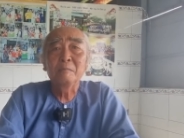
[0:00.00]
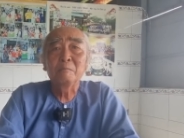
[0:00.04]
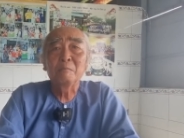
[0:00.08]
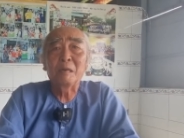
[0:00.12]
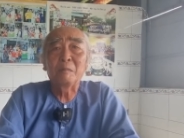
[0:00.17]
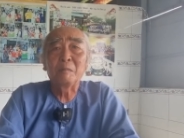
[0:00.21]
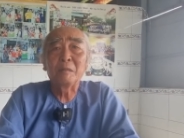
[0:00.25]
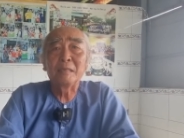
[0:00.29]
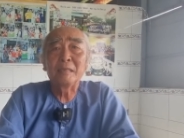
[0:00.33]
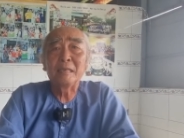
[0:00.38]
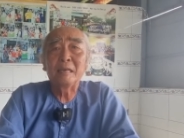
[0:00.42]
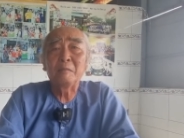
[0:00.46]

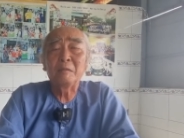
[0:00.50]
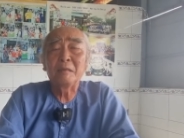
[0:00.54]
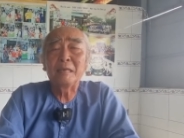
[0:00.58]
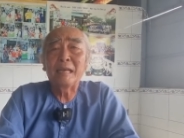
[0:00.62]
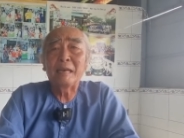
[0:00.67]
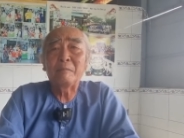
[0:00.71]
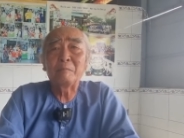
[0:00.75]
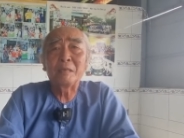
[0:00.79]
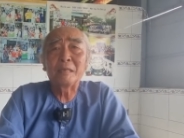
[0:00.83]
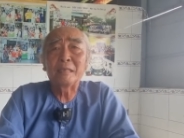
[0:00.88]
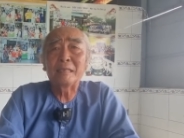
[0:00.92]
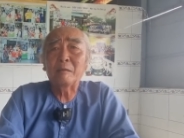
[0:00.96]
mà bây giờ phải
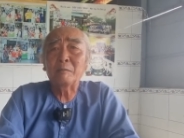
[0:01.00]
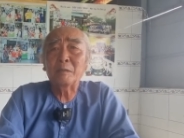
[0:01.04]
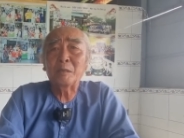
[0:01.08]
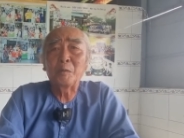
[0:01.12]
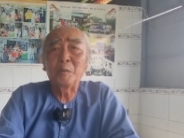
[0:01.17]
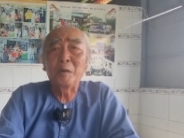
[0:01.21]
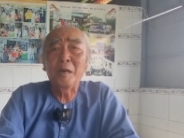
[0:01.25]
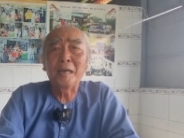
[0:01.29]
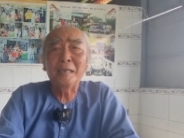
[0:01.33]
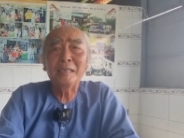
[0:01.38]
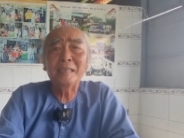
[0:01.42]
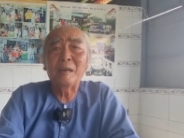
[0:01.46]
làm gì tao
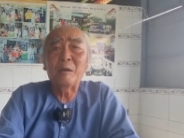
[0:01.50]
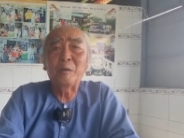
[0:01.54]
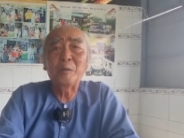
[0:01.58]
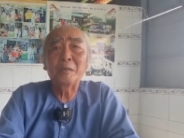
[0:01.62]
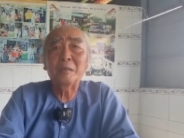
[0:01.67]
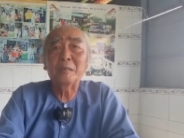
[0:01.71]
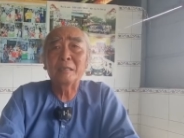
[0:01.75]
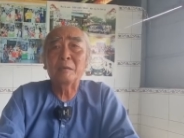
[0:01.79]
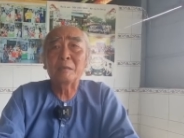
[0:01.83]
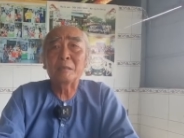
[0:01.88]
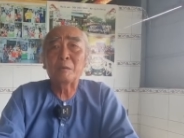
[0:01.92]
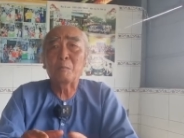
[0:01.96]
chịu hết nổi
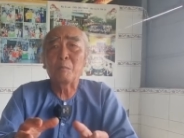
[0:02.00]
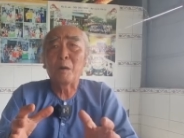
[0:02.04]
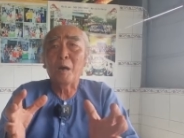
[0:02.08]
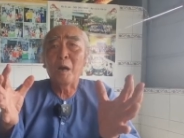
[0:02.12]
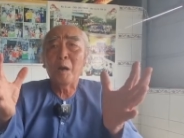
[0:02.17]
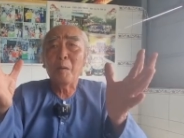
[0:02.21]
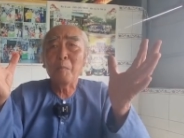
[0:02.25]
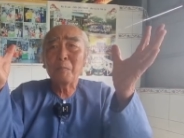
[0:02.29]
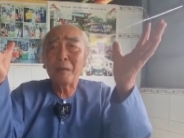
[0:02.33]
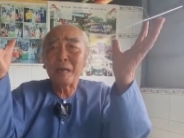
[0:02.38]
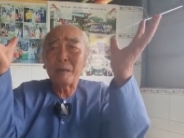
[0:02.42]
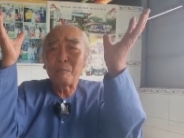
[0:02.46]
giờ tao
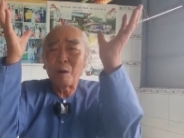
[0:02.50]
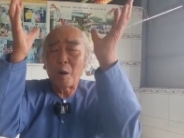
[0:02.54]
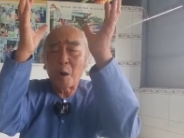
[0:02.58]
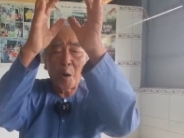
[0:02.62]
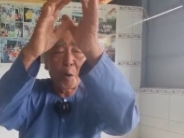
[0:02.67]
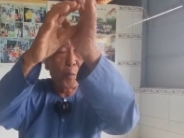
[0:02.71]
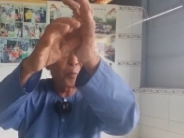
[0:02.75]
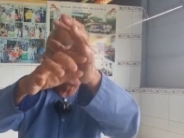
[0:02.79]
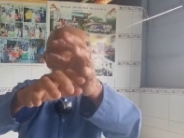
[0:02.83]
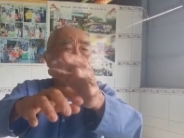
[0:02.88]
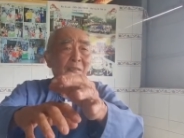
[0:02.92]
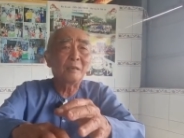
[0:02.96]
bớm cái
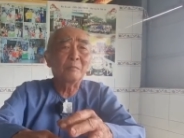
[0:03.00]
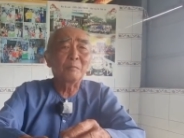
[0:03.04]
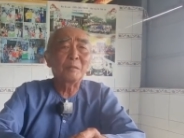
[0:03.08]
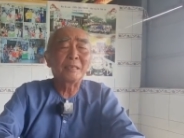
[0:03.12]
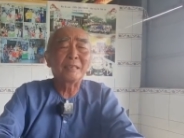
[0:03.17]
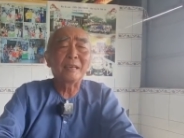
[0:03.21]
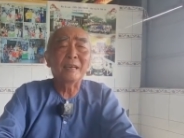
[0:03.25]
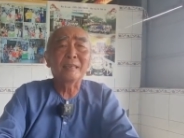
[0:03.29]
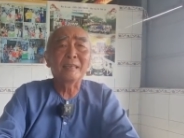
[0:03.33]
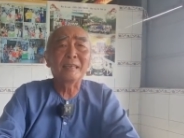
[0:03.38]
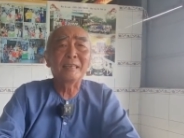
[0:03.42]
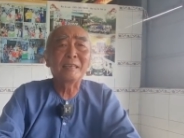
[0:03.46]
một chứ tao phải
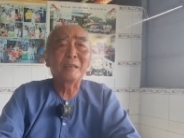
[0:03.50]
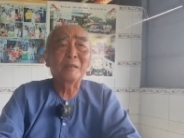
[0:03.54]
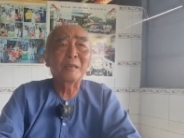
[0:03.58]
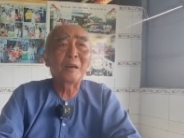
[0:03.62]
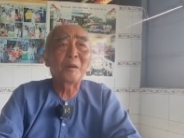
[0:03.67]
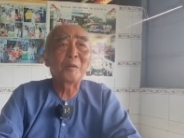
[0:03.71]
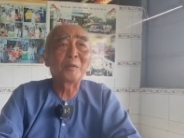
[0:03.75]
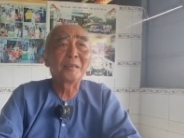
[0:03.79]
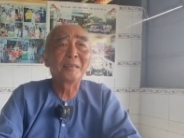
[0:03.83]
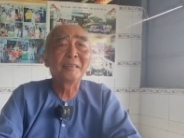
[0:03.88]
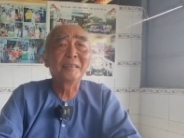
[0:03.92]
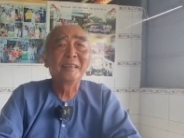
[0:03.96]
chơi đi cho
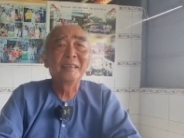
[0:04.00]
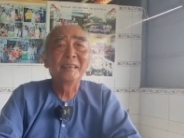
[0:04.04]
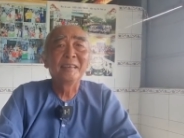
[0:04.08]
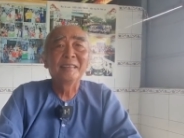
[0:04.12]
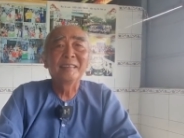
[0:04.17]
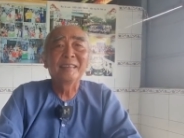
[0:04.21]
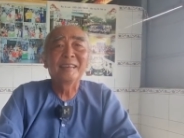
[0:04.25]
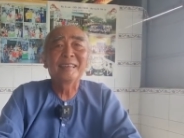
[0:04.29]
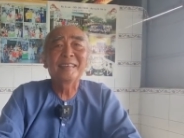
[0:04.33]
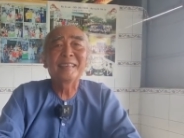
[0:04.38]
rồi đi đó,